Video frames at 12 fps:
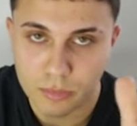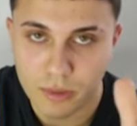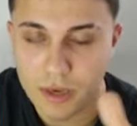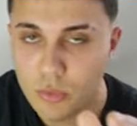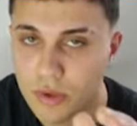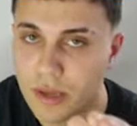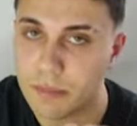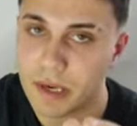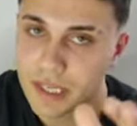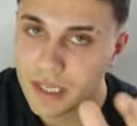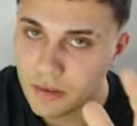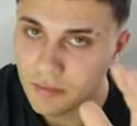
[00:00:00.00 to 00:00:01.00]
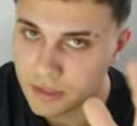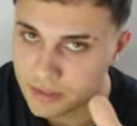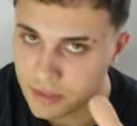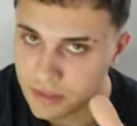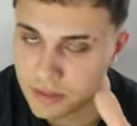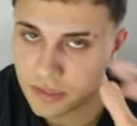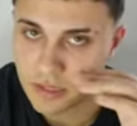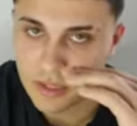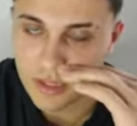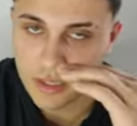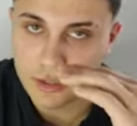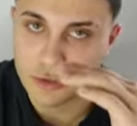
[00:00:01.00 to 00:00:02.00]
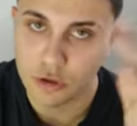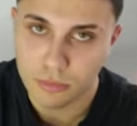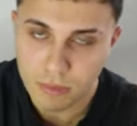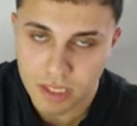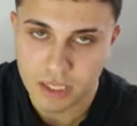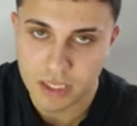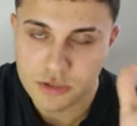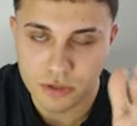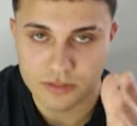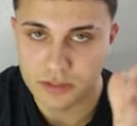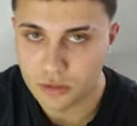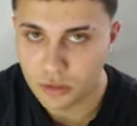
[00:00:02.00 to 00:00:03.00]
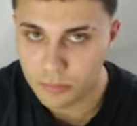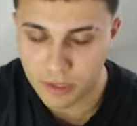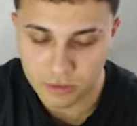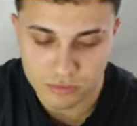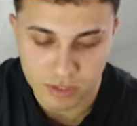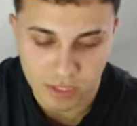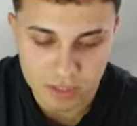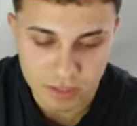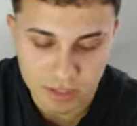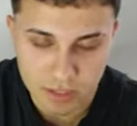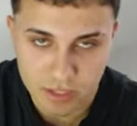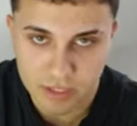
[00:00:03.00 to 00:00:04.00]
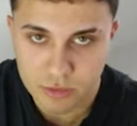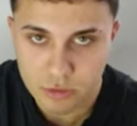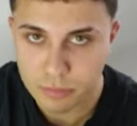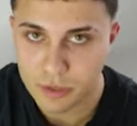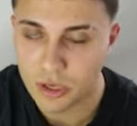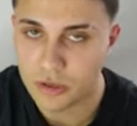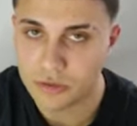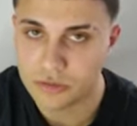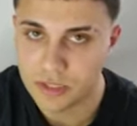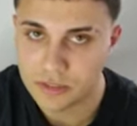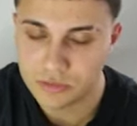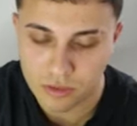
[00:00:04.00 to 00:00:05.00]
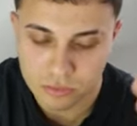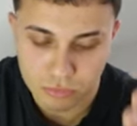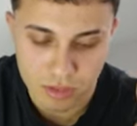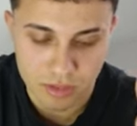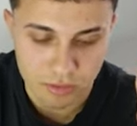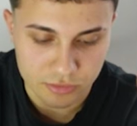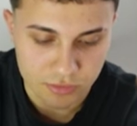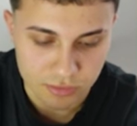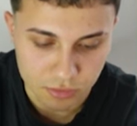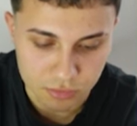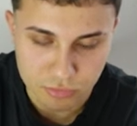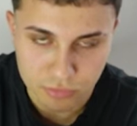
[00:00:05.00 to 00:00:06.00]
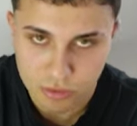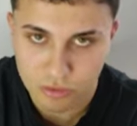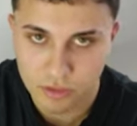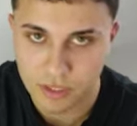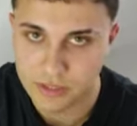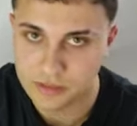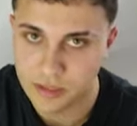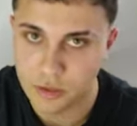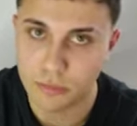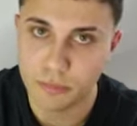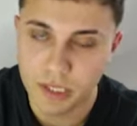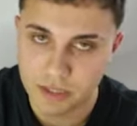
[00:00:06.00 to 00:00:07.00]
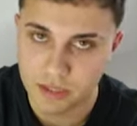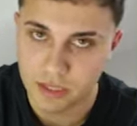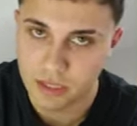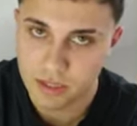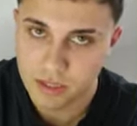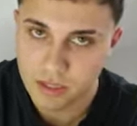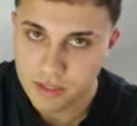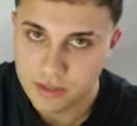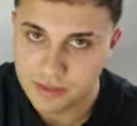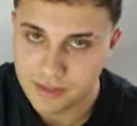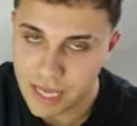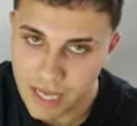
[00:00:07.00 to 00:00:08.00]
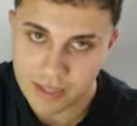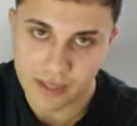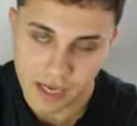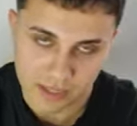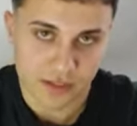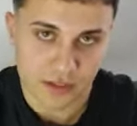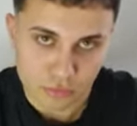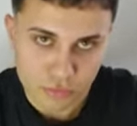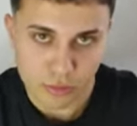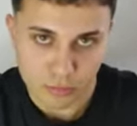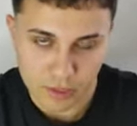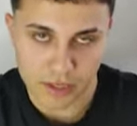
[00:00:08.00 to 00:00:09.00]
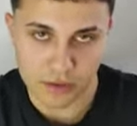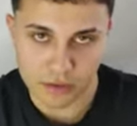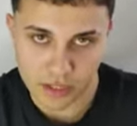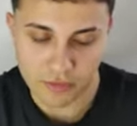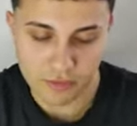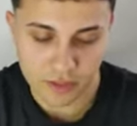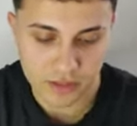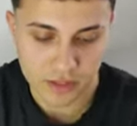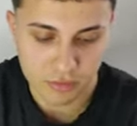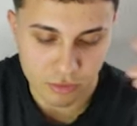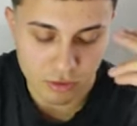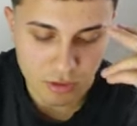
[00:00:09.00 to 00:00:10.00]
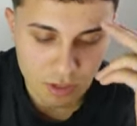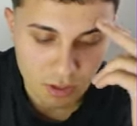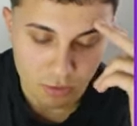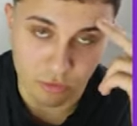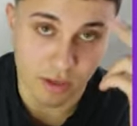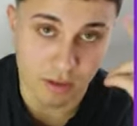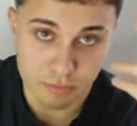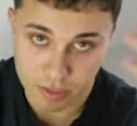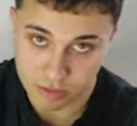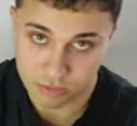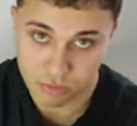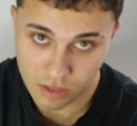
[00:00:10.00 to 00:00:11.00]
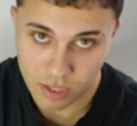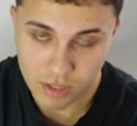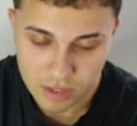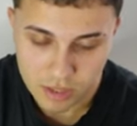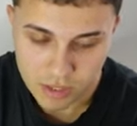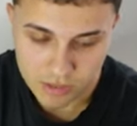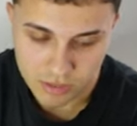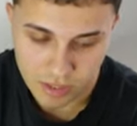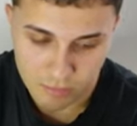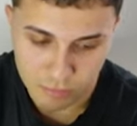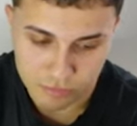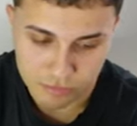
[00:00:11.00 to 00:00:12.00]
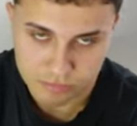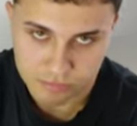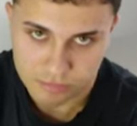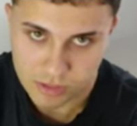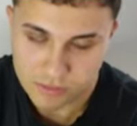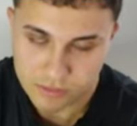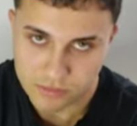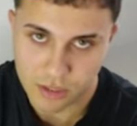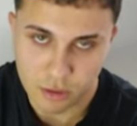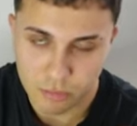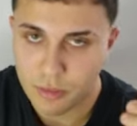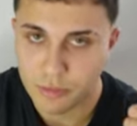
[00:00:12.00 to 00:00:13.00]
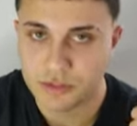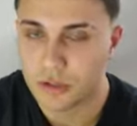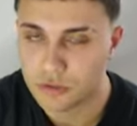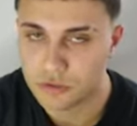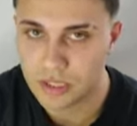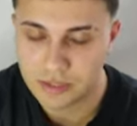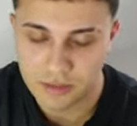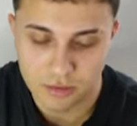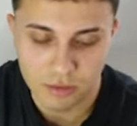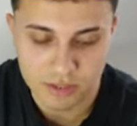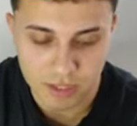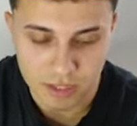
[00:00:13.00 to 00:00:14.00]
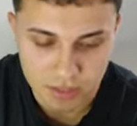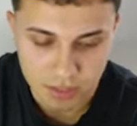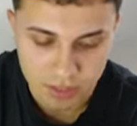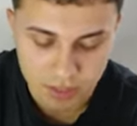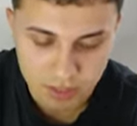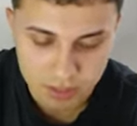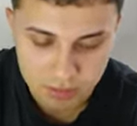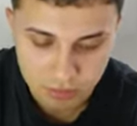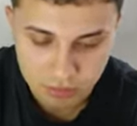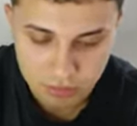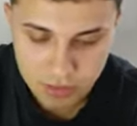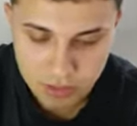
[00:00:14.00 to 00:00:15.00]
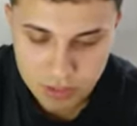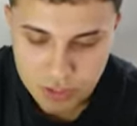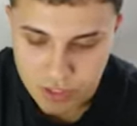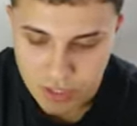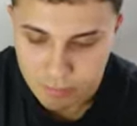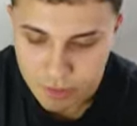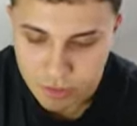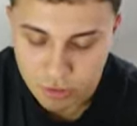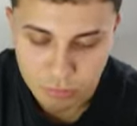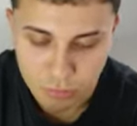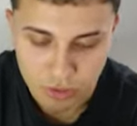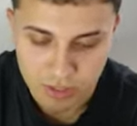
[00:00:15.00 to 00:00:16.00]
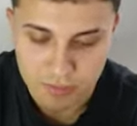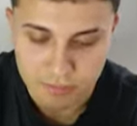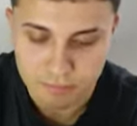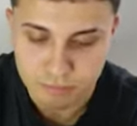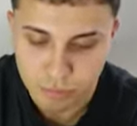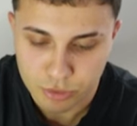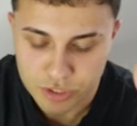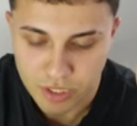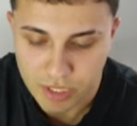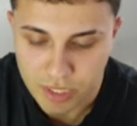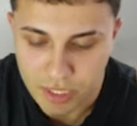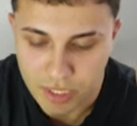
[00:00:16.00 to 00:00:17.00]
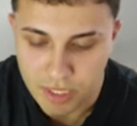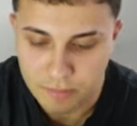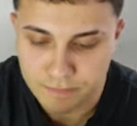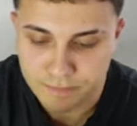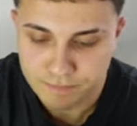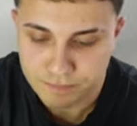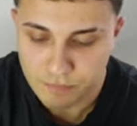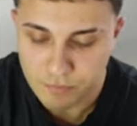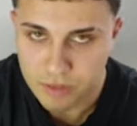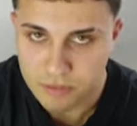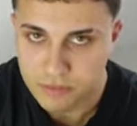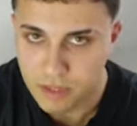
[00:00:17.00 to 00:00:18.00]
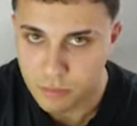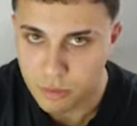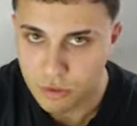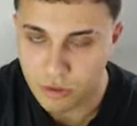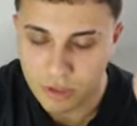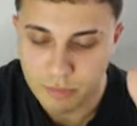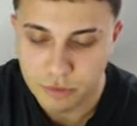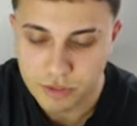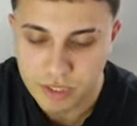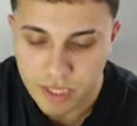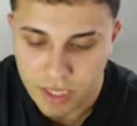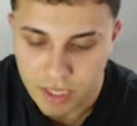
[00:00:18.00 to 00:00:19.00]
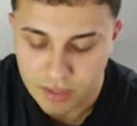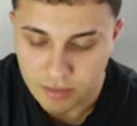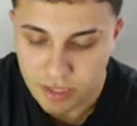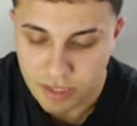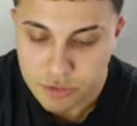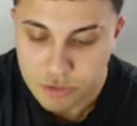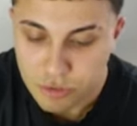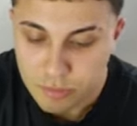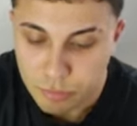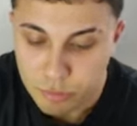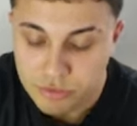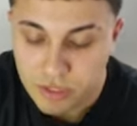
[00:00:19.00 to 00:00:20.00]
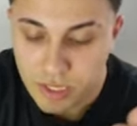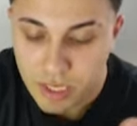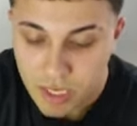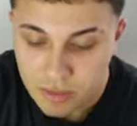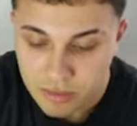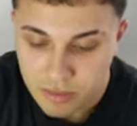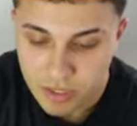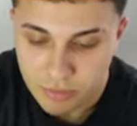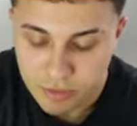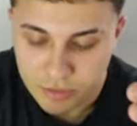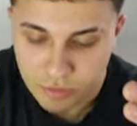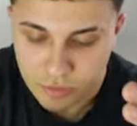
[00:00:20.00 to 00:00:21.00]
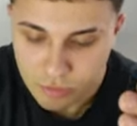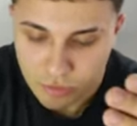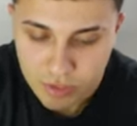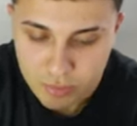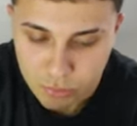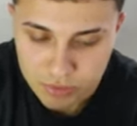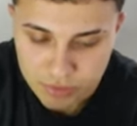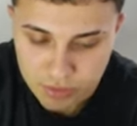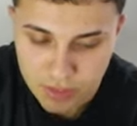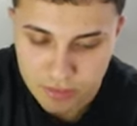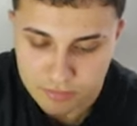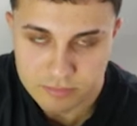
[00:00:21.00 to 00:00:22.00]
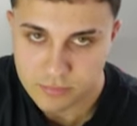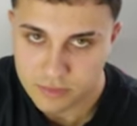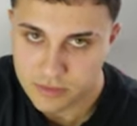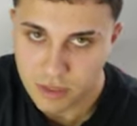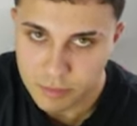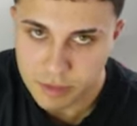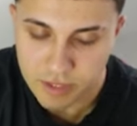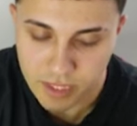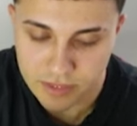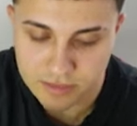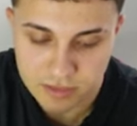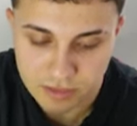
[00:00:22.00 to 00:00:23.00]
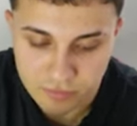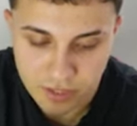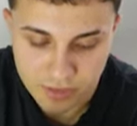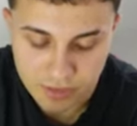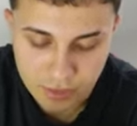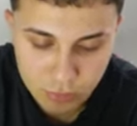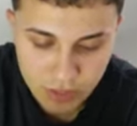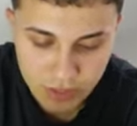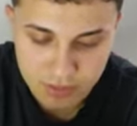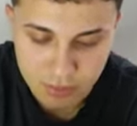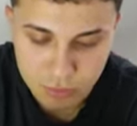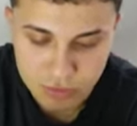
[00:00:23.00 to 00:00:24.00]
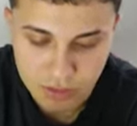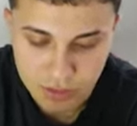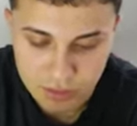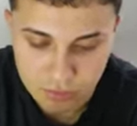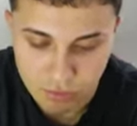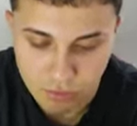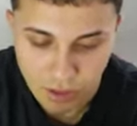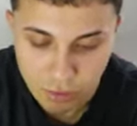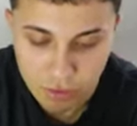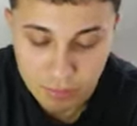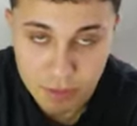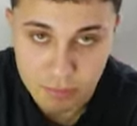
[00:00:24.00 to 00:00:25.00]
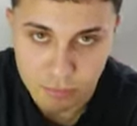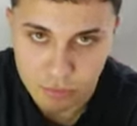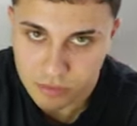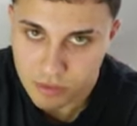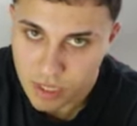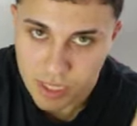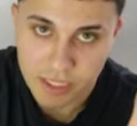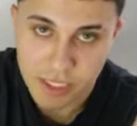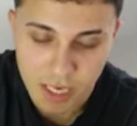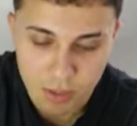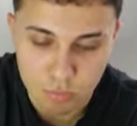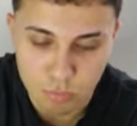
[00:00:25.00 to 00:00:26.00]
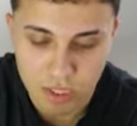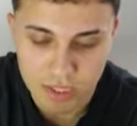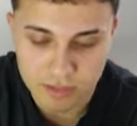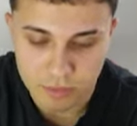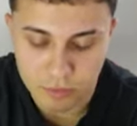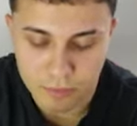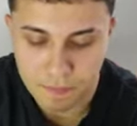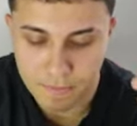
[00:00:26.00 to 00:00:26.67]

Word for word: plano, aunque parezca bastante normal el hecho de hacer compras con tarjeta de crédito, pero en el contexto actual de los Estados Unidos que se convierta tan a segundo plano el efectivo con respecto a, digamos, si lo ponemos en contraste con las tarjetas de crédito, ya medio como que puede llegar a, digamos, corresponder al hecho de postergar el evento, lo que muestra básicamente las cifras de deuda que estamos teniendo ahora mismo en el acumulativo.